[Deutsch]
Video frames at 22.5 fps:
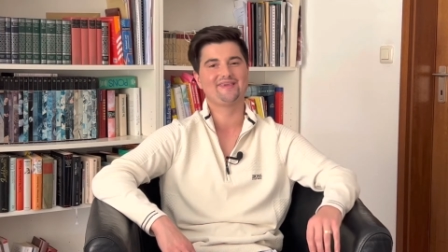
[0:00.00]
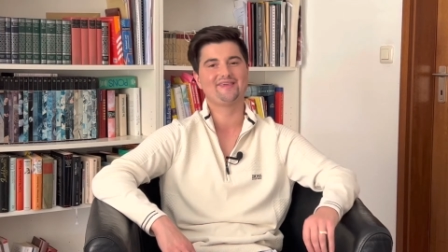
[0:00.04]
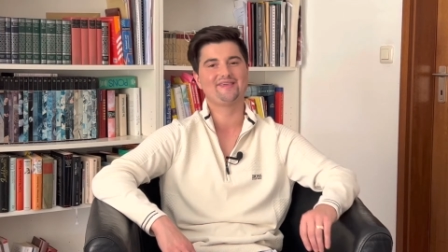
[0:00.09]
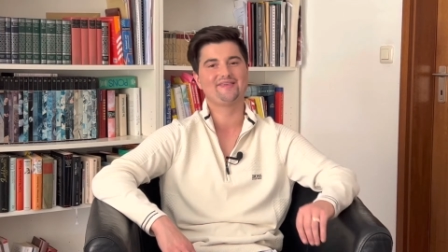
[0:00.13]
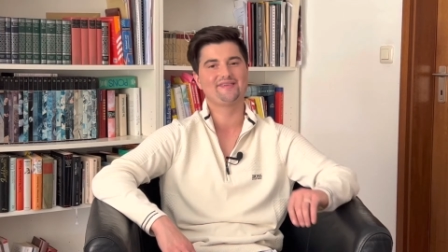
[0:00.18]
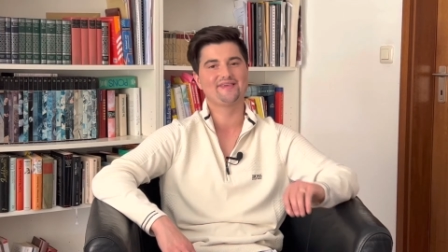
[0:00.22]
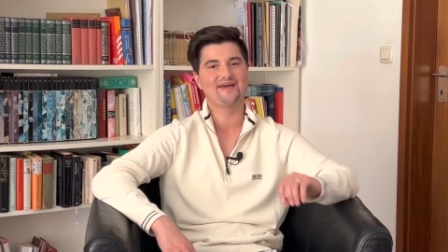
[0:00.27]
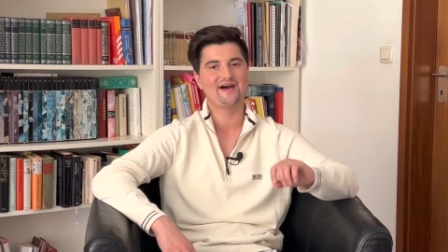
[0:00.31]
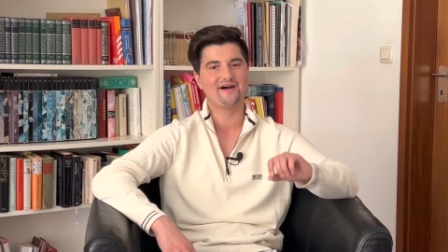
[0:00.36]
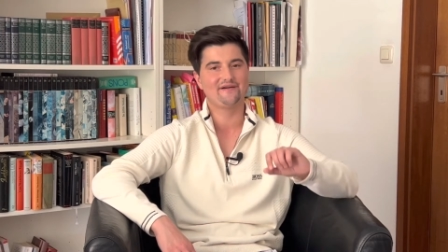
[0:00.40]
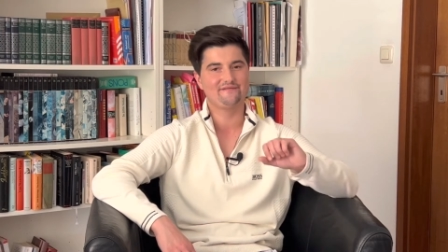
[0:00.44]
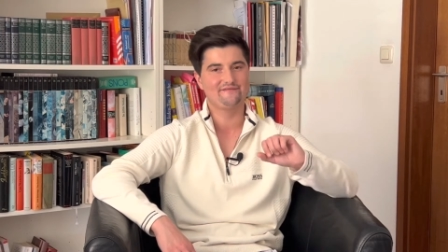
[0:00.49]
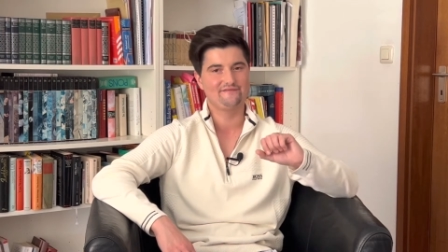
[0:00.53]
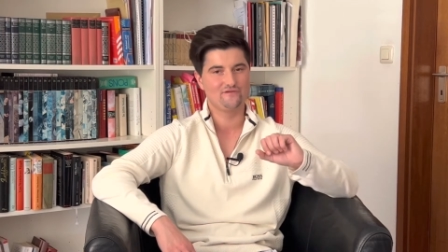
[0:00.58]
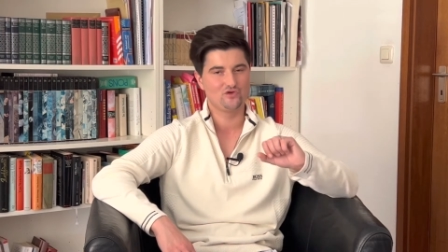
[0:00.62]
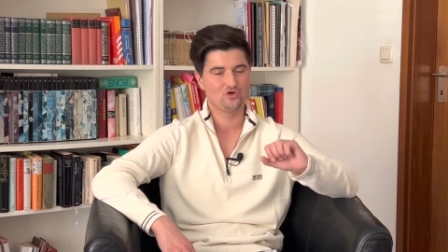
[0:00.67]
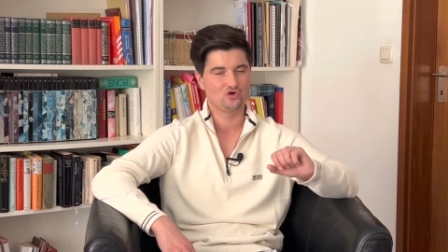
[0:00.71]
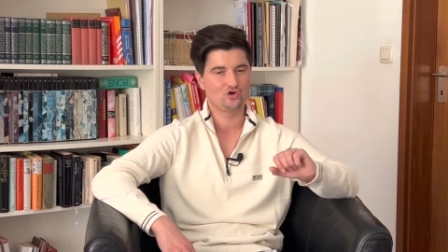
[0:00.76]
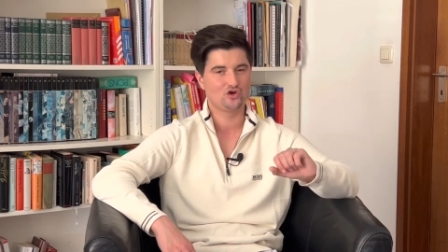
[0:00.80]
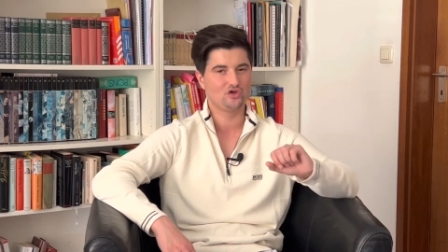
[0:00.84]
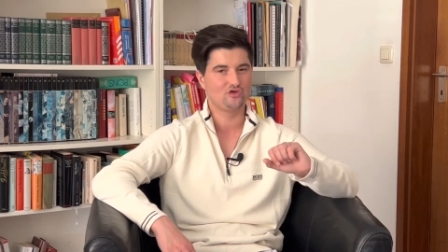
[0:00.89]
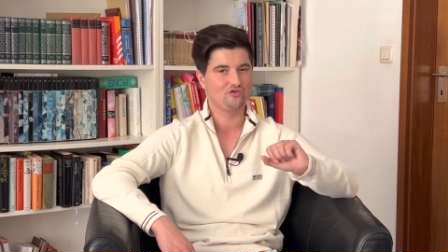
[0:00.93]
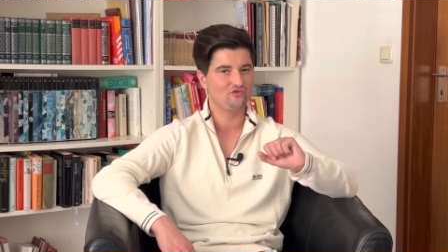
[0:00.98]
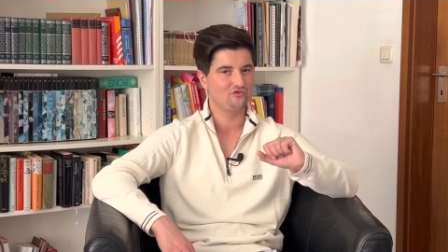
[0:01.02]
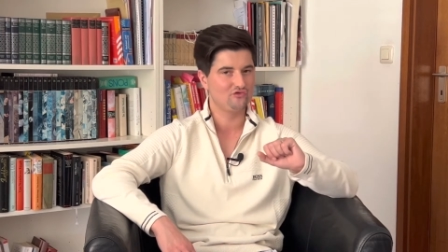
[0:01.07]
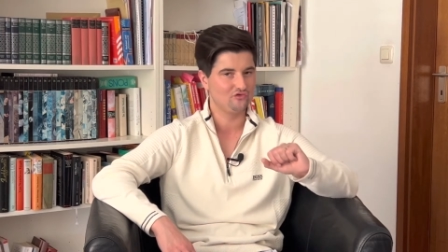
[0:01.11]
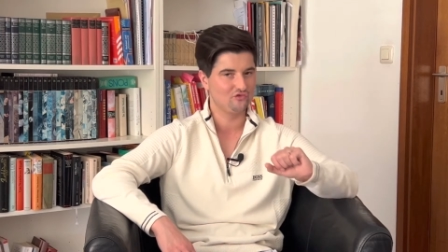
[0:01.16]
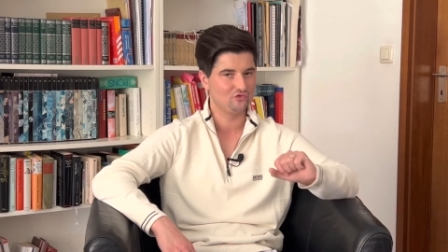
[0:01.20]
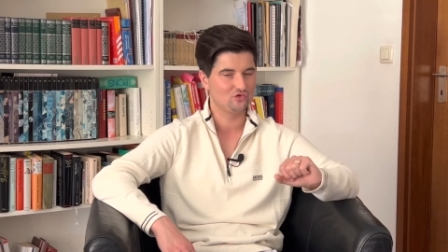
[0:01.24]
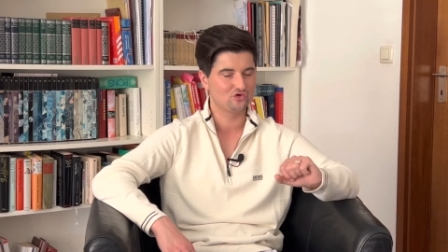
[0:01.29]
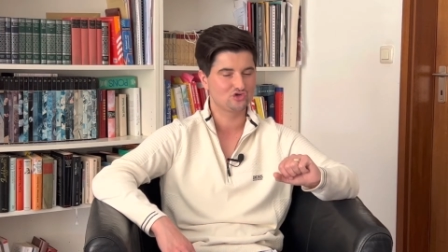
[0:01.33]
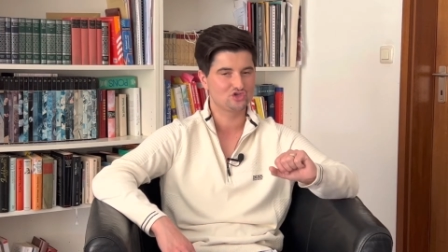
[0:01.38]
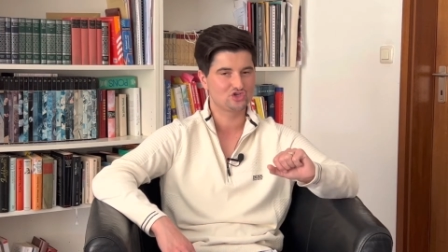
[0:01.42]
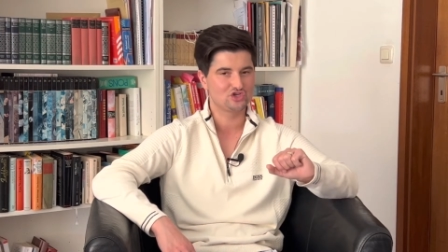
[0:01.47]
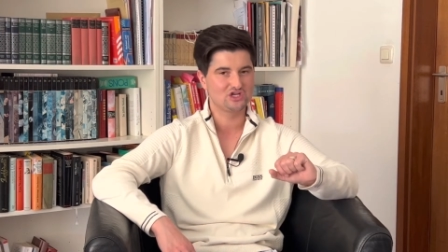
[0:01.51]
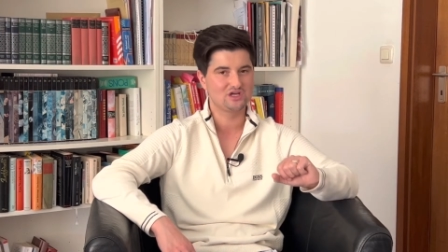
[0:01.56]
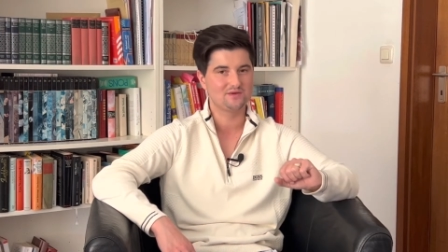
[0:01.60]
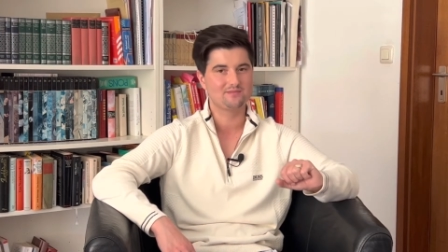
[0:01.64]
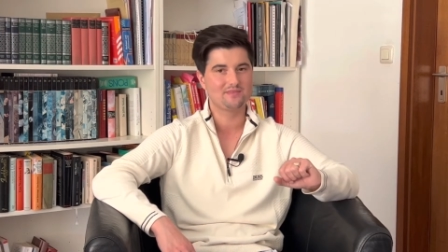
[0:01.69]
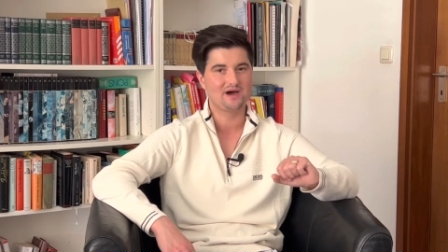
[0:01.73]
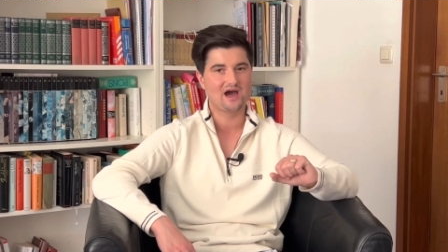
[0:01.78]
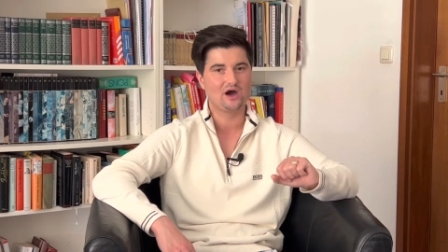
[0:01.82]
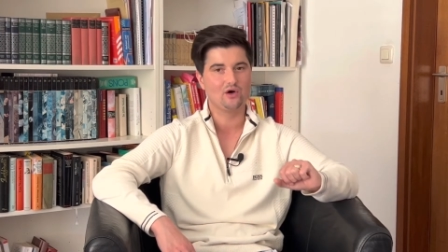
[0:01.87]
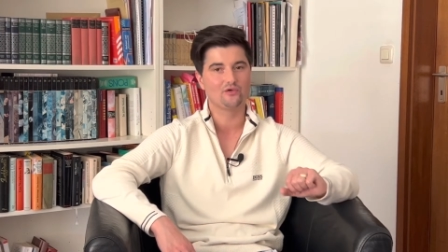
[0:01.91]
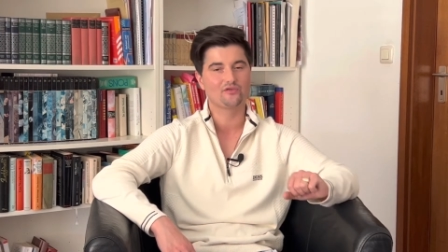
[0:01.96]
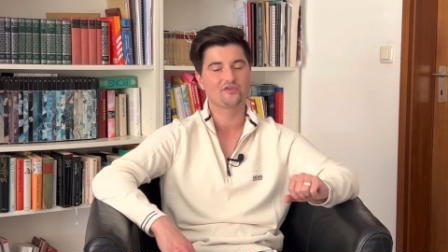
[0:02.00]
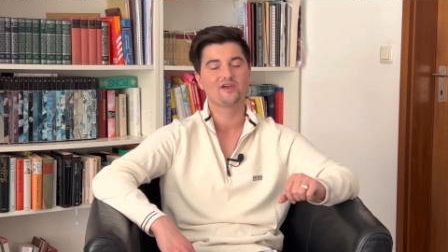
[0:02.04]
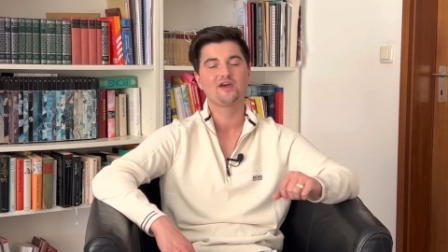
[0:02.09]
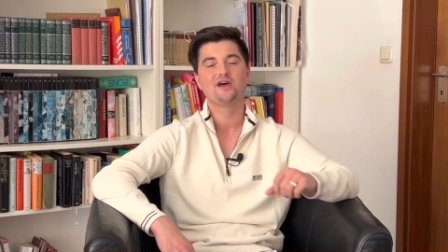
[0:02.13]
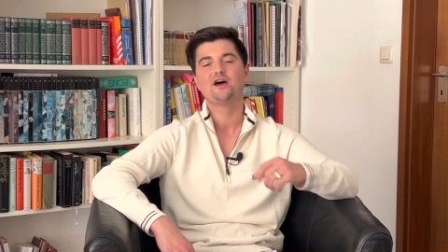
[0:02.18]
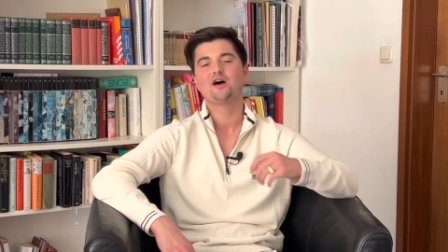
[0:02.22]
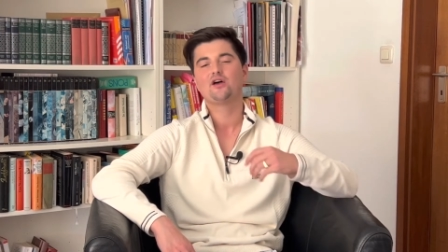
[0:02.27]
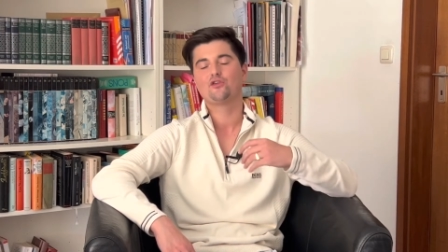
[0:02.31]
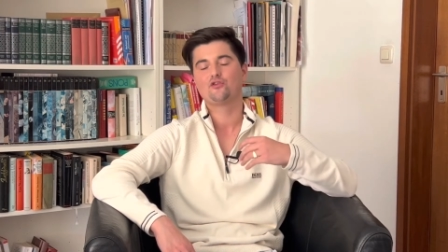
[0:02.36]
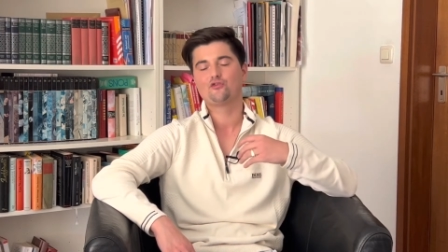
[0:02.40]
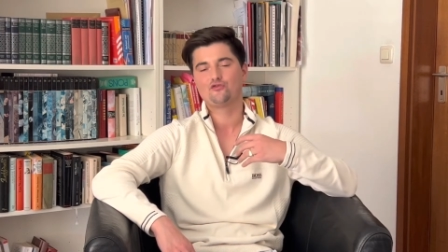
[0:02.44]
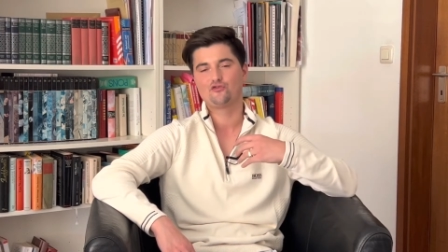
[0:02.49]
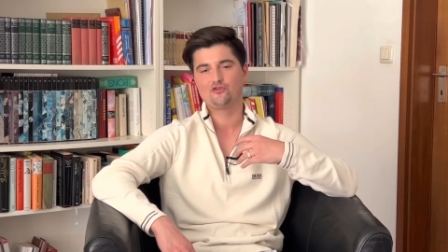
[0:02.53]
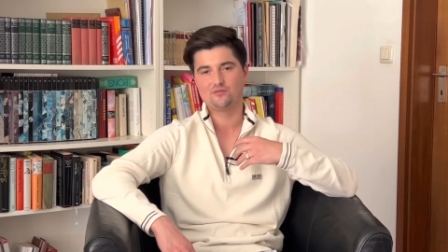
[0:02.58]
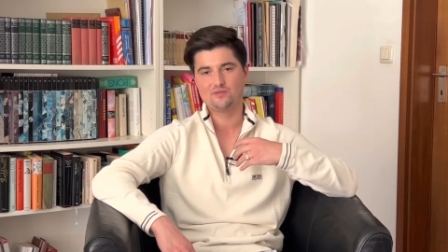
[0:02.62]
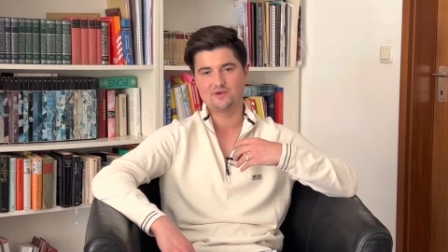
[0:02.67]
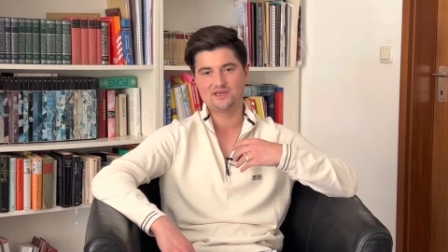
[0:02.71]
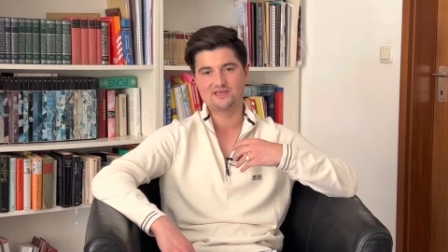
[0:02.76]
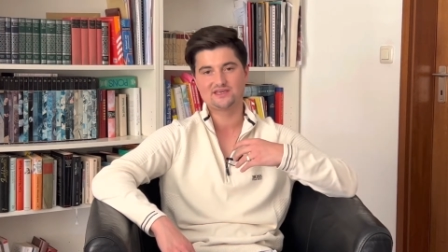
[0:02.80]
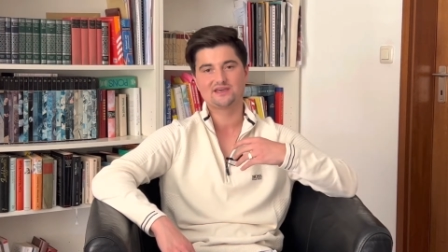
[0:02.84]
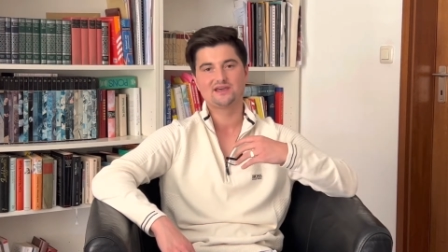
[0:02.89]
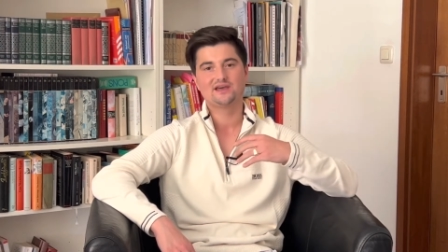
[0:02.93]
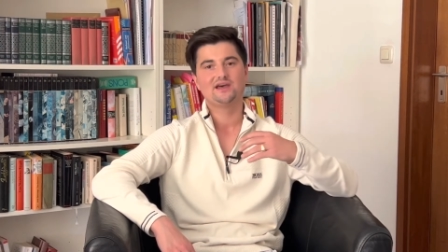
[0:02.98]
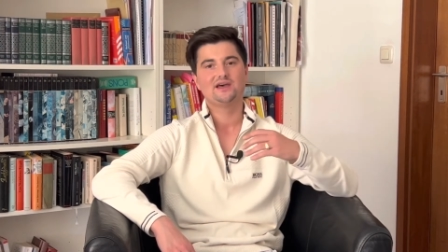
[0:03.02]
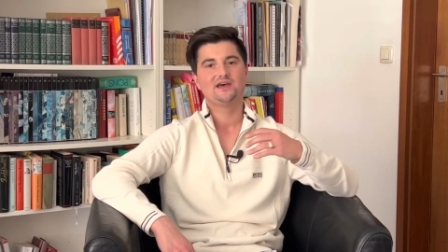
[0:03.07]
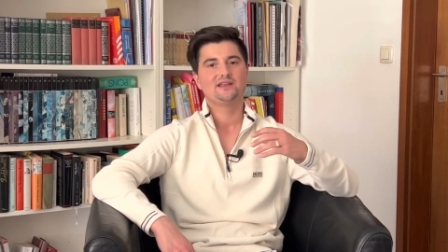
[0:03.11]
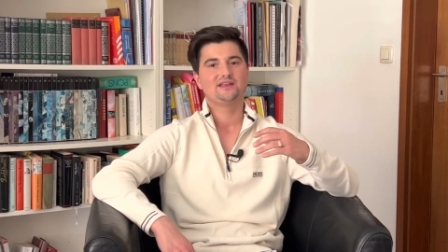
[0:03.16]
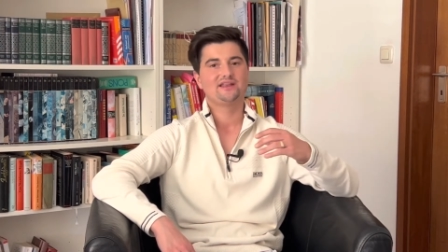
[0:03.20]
ich sah wirklich so schlimm aus. Also für mich,